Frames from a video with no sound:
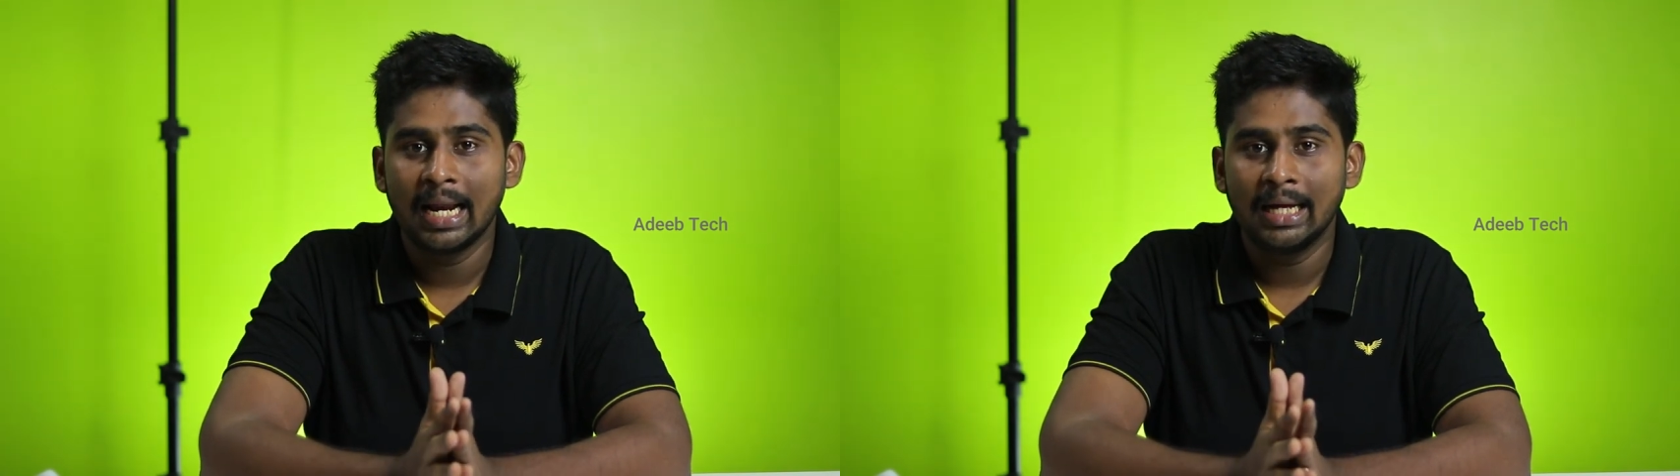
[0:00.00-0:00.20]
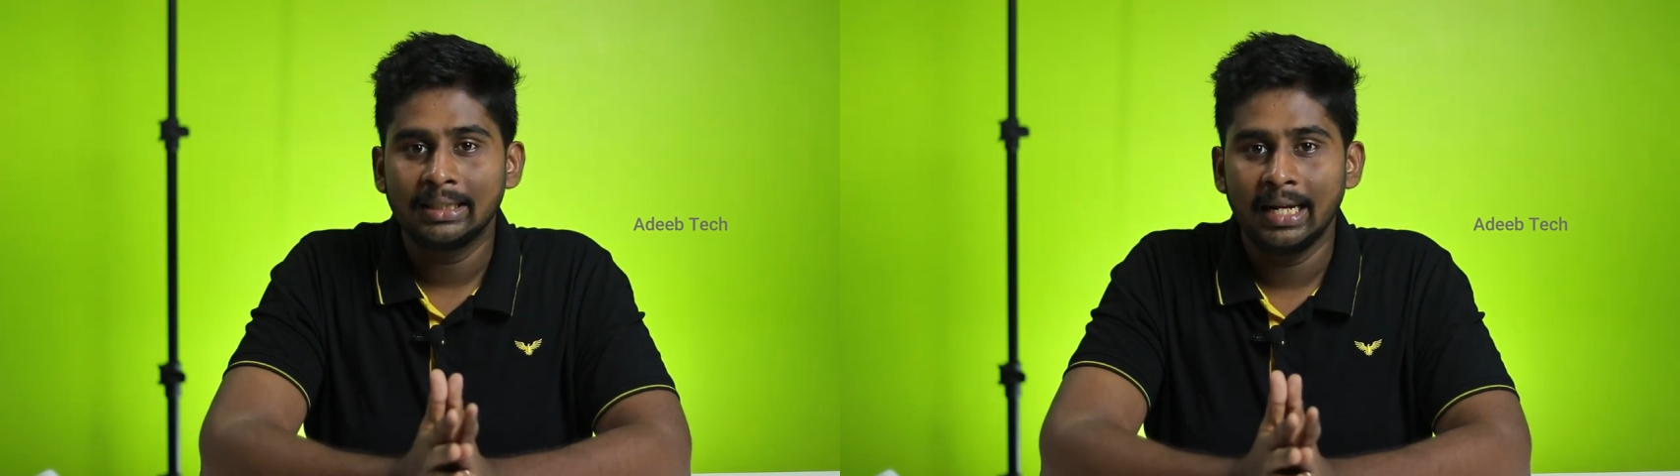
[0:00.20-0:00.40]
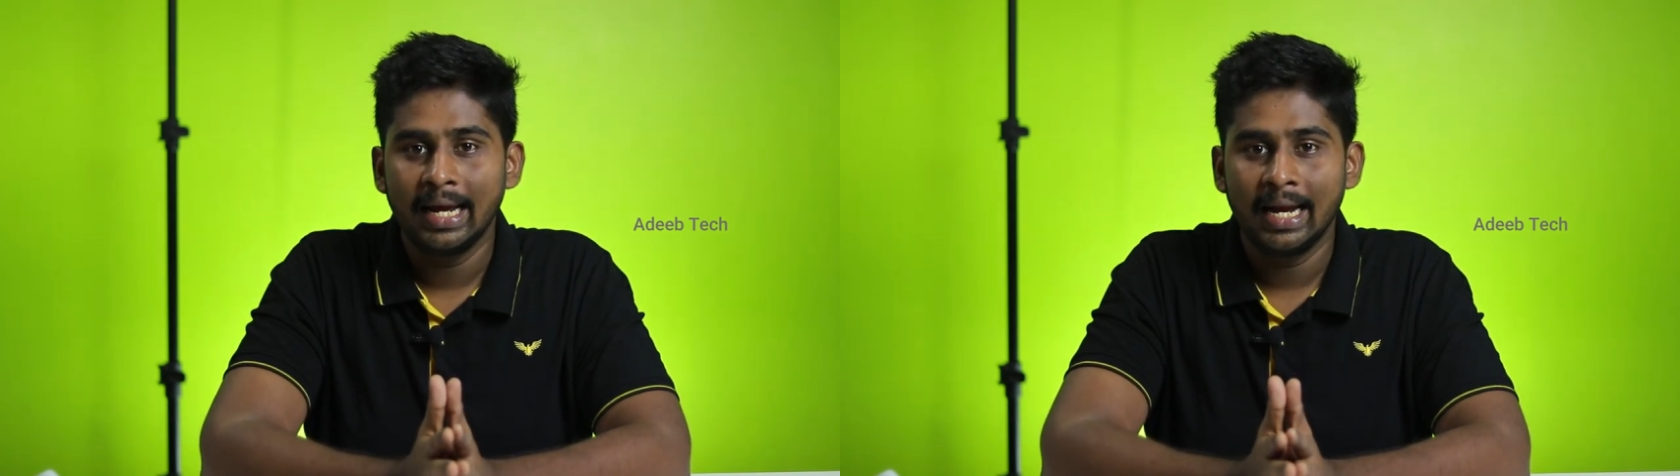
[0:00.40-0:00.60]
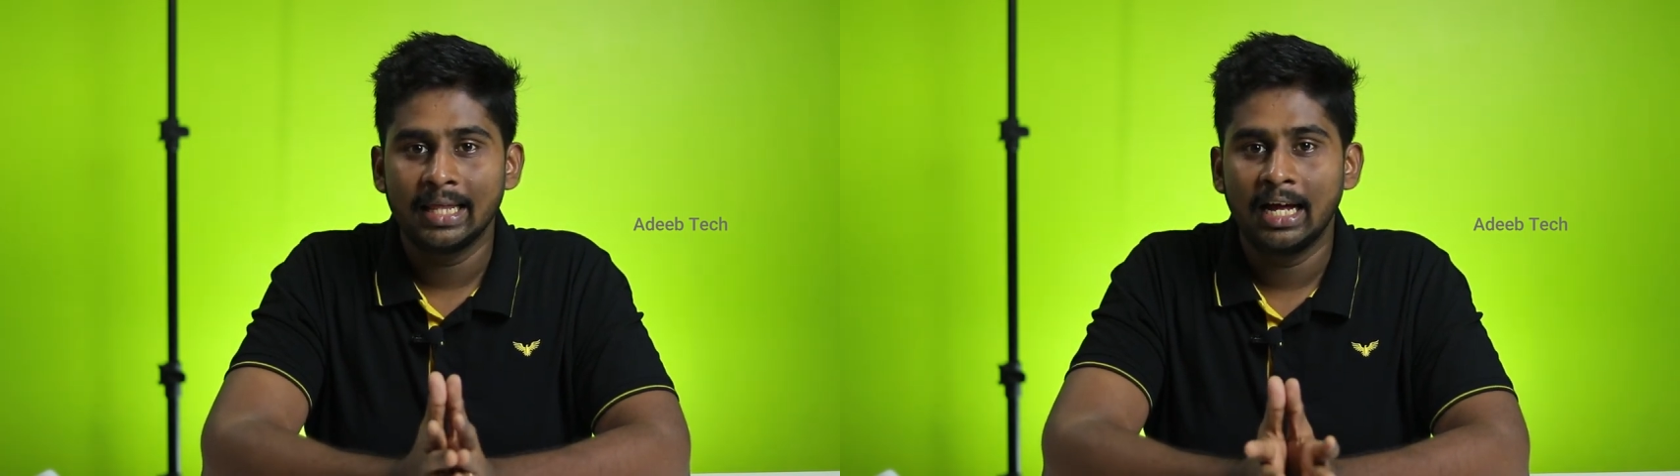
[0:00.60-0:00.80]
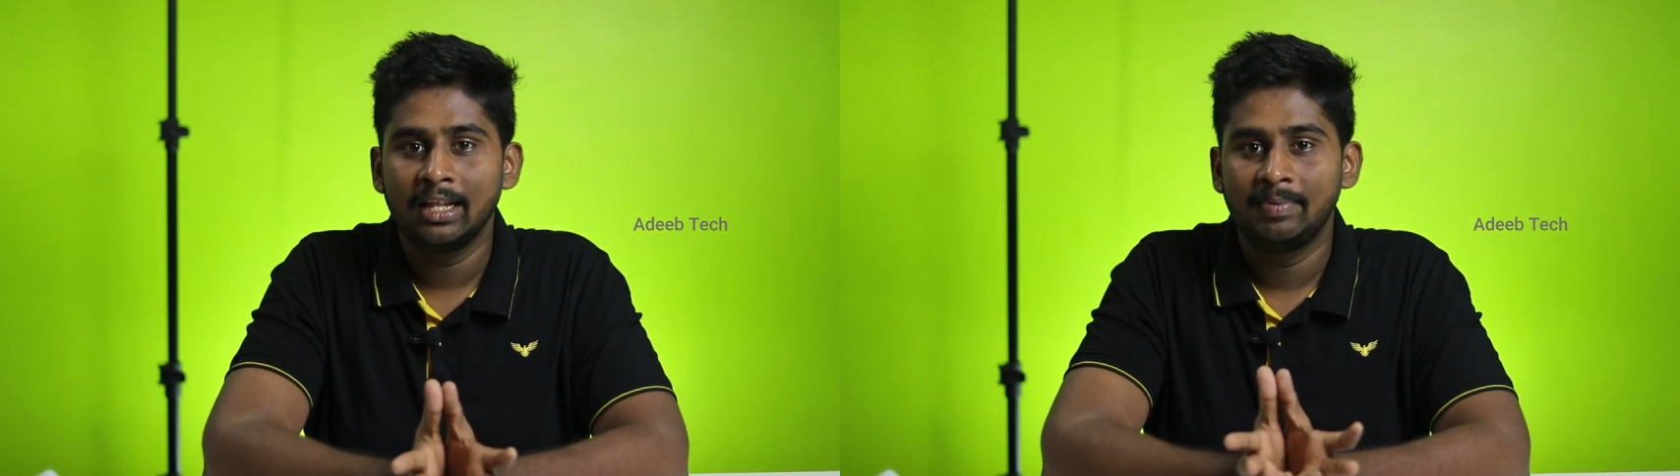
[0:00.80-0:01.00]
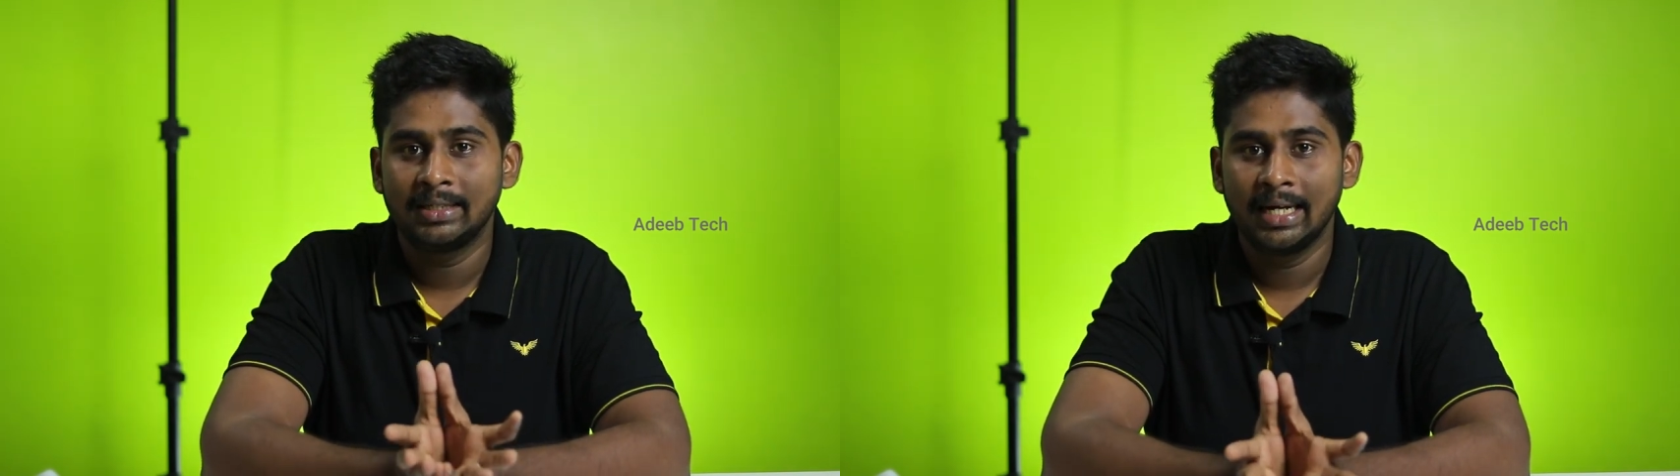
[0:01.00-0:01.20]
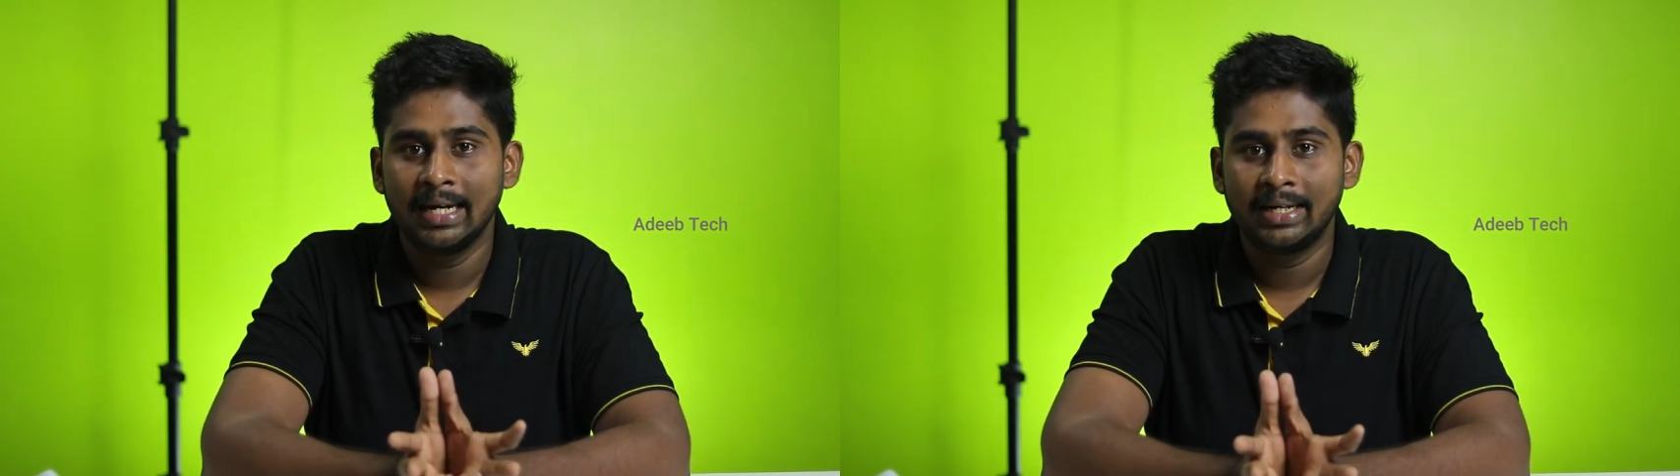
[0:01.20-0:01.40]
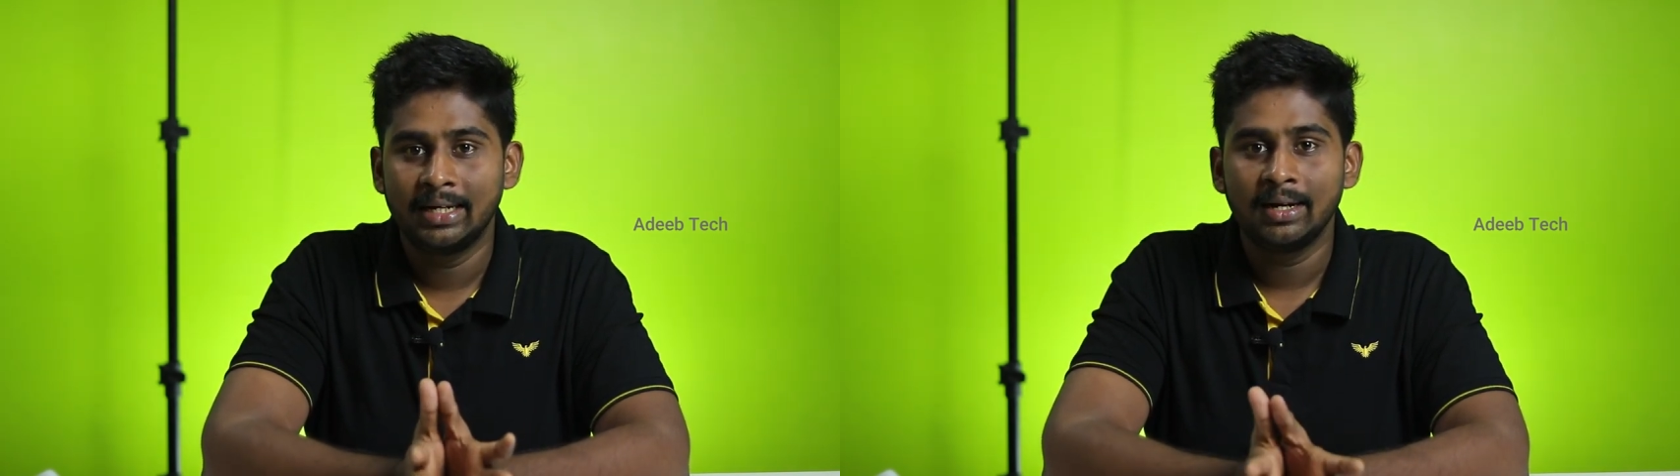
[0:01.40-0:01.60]
கிளாஸில் என்ன தான்
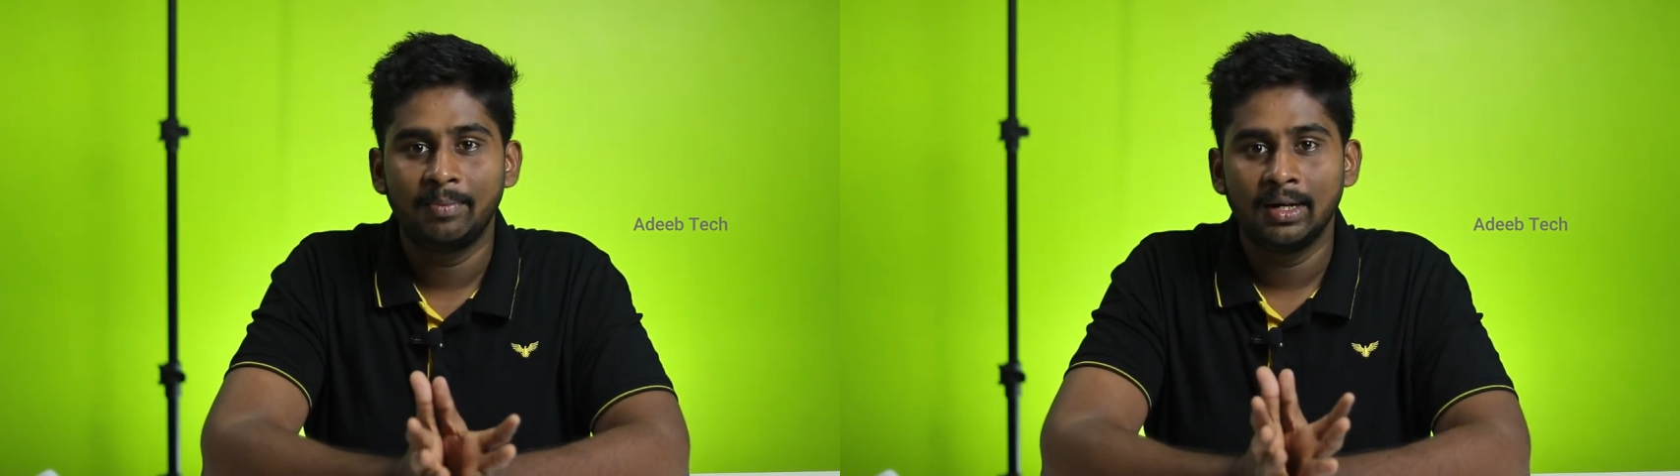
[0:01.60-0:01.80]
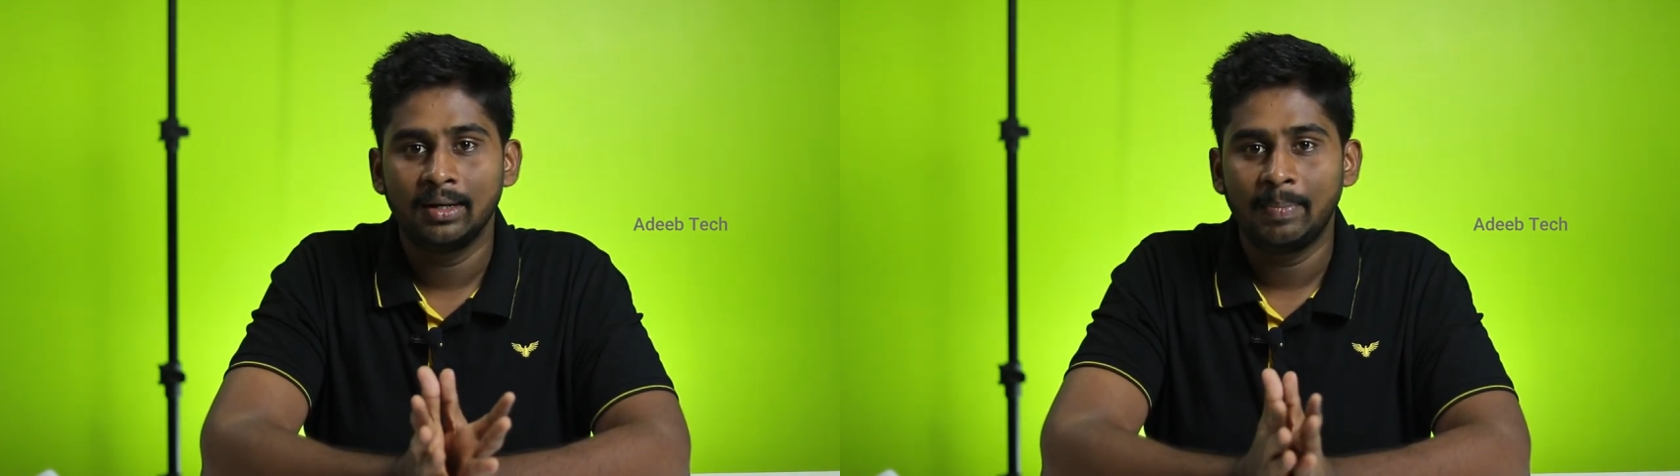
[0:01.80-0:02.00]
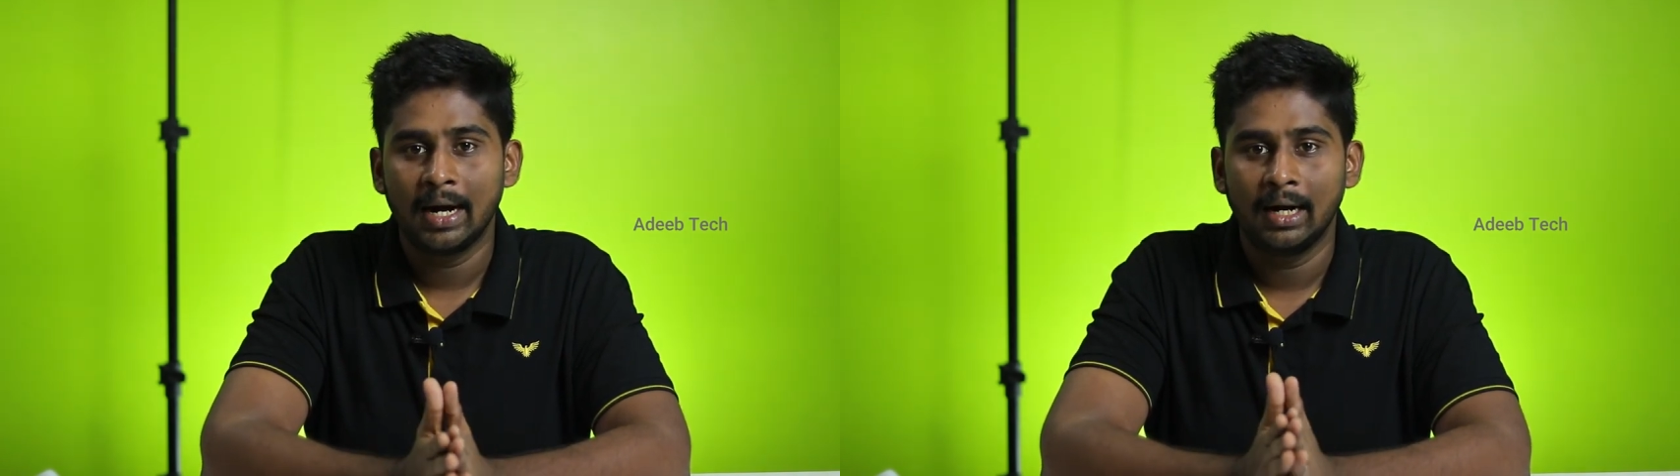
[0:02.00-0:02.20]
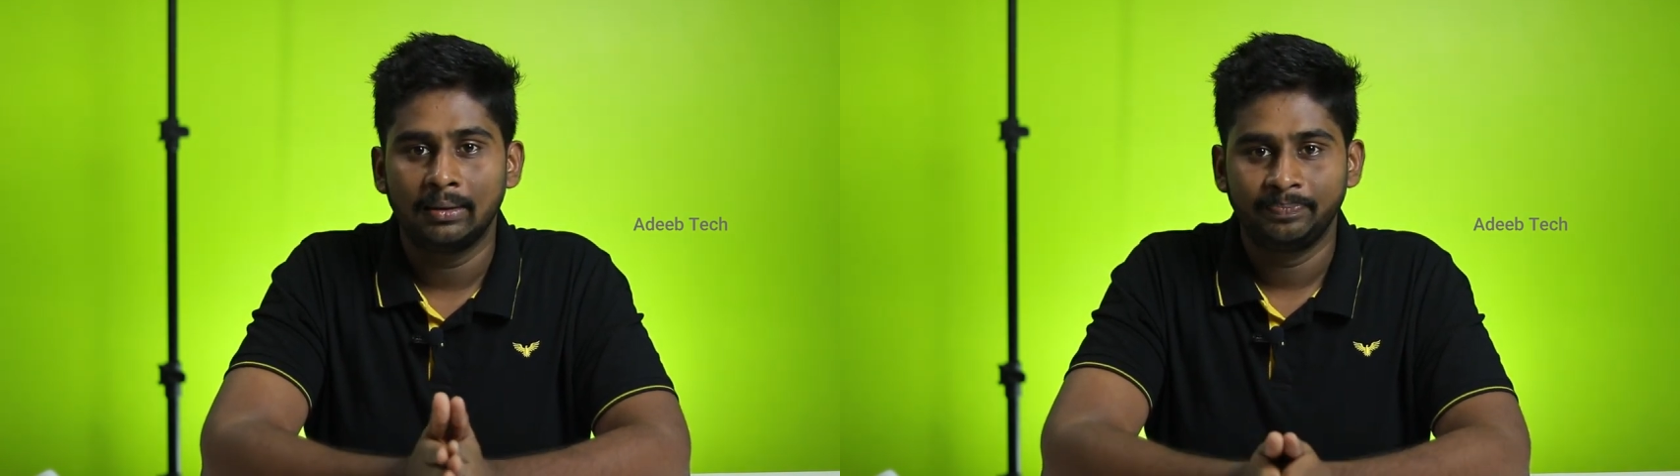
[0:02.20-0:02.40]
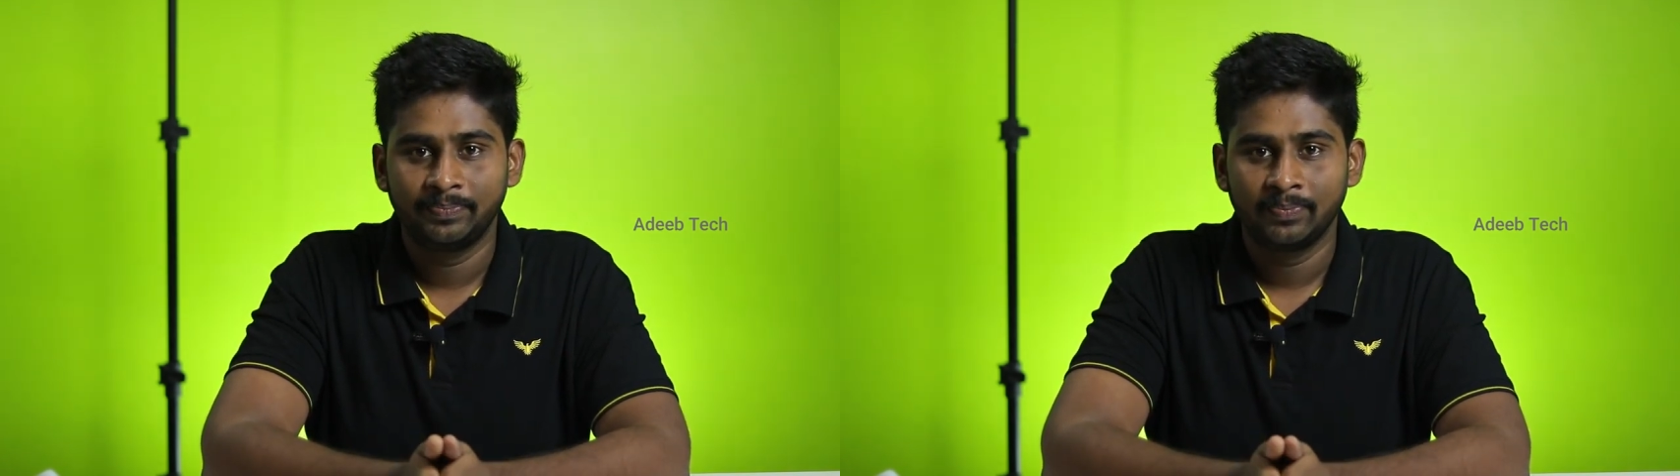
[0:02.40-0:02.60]
ஸ்பெஷாலிட்டின்னு நம்ம பார்க்கலாம்